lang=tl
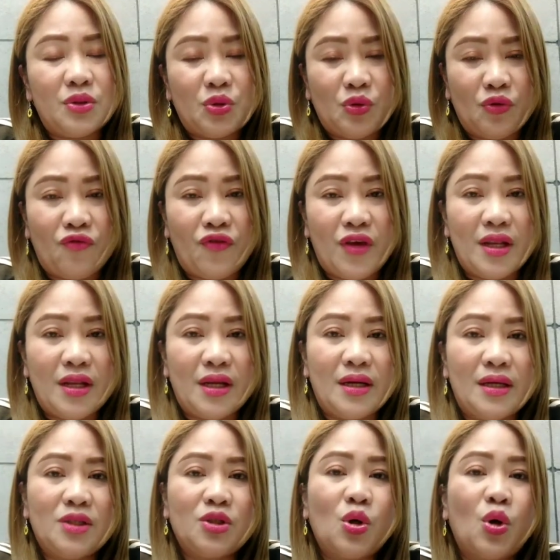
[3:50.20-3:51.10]

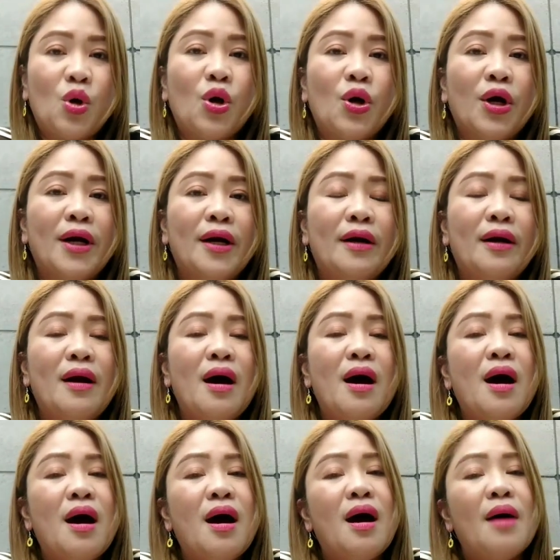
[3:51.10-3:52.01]
souvenirs
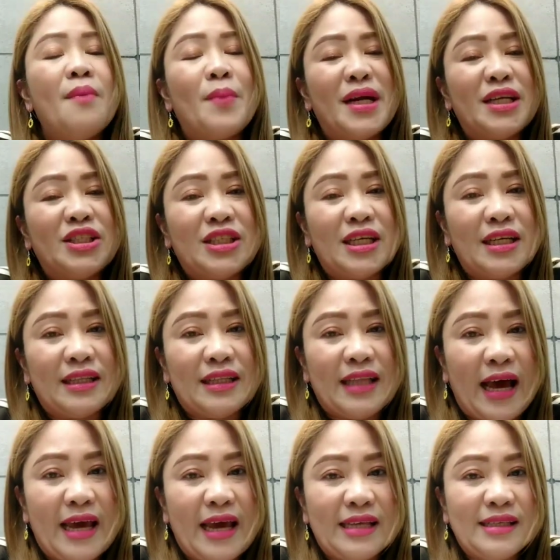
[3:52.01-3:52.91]
or
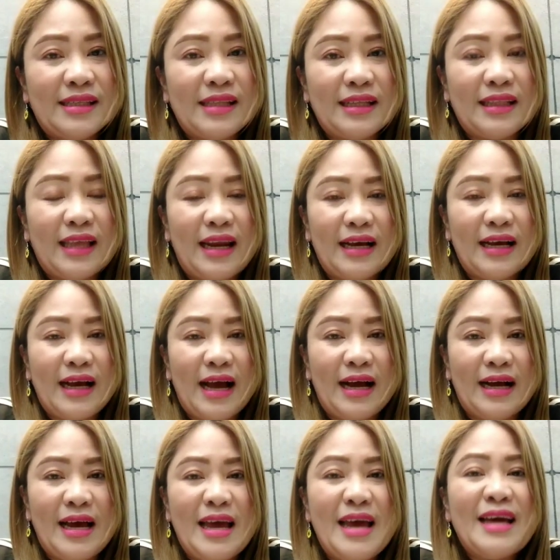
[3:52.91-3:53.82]
merchandise na
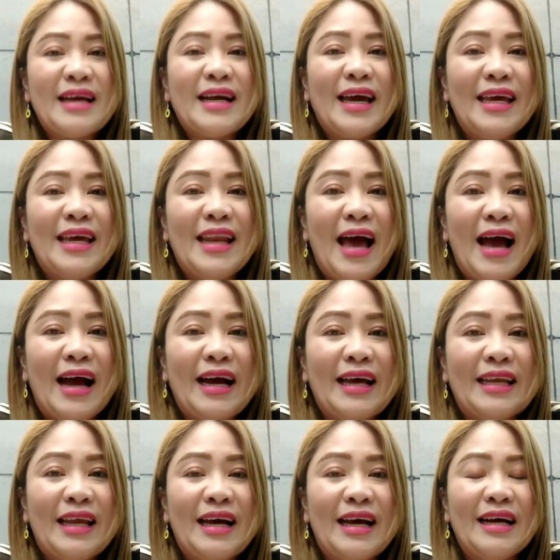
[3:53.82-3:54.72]
talagang
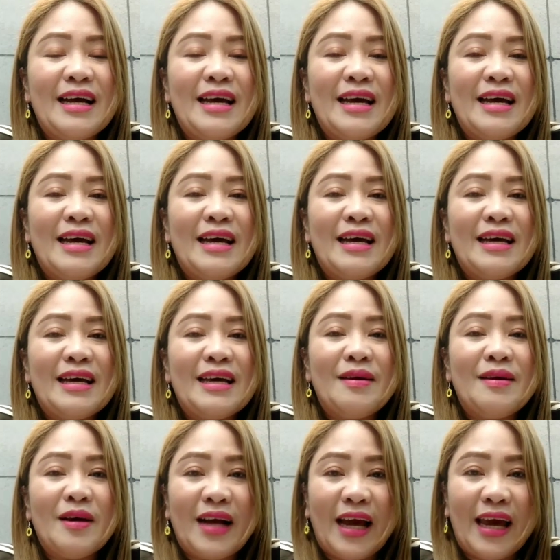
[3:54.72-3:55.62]
kailangan ng
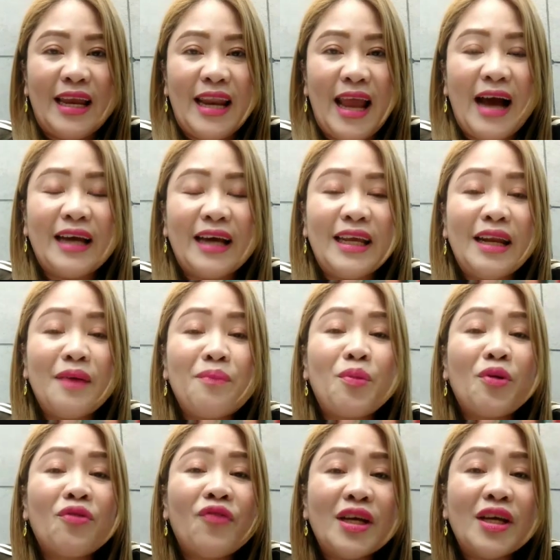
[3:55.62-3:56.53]
kailangan na
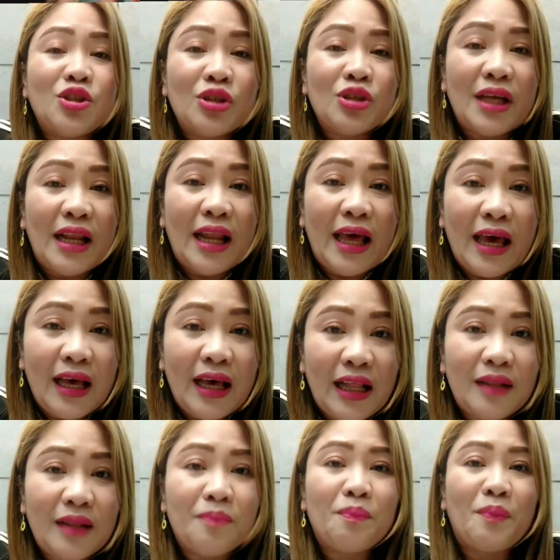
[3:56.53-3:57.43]
ng professional
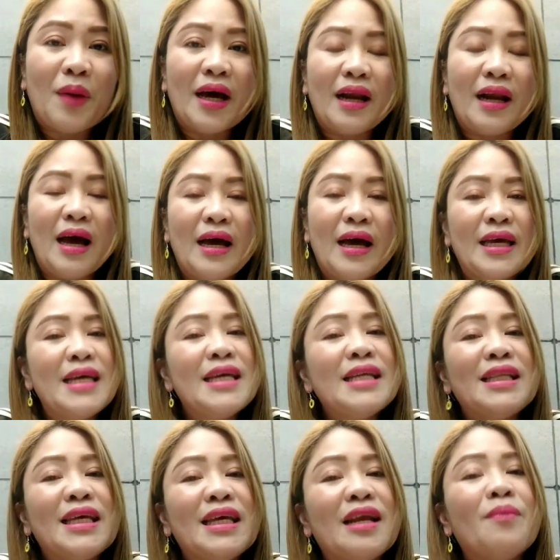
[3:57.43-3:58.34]
help para
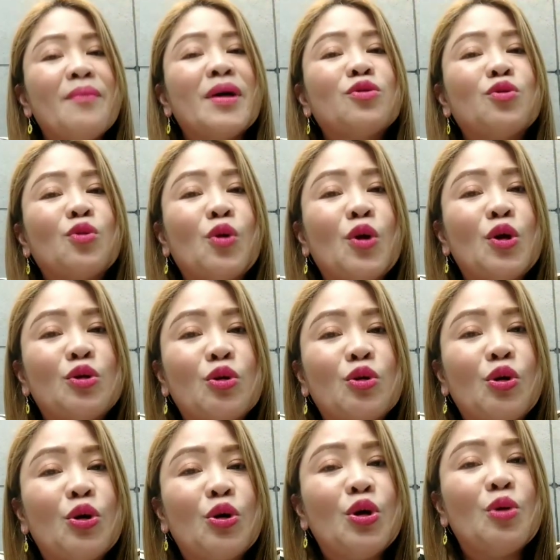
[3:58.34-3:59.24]
hindi na
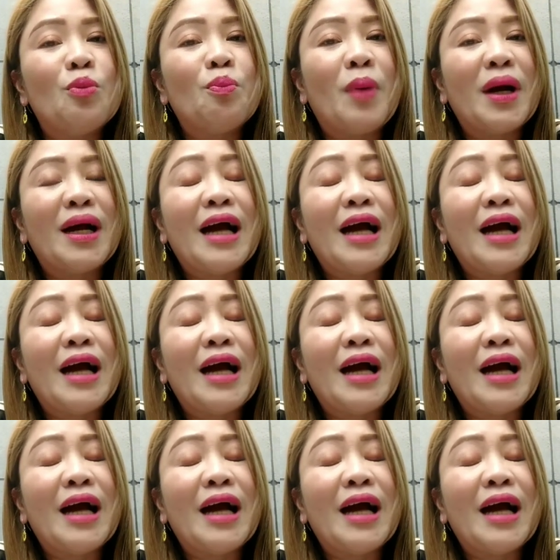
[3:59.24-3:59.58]
magtuloy-tuloy yung